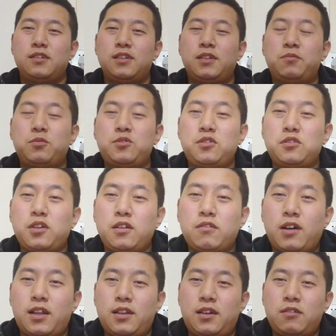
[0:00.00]
你不去推
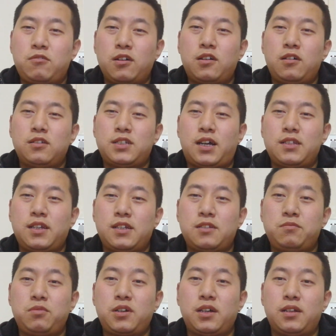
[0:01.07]
广呢，光靠砸钱是
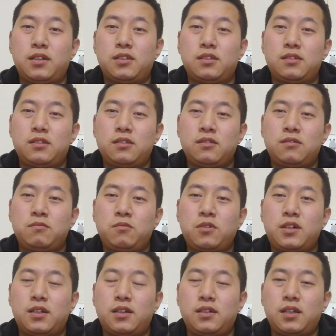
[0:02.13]
不可
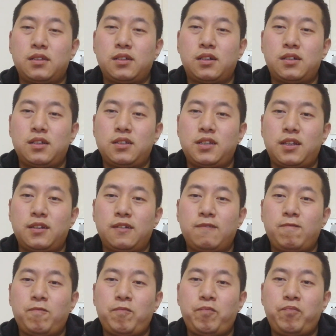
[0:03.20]
能赢得人心的
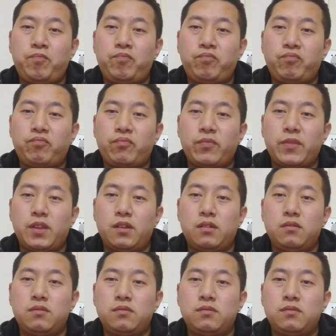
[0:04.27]
啊。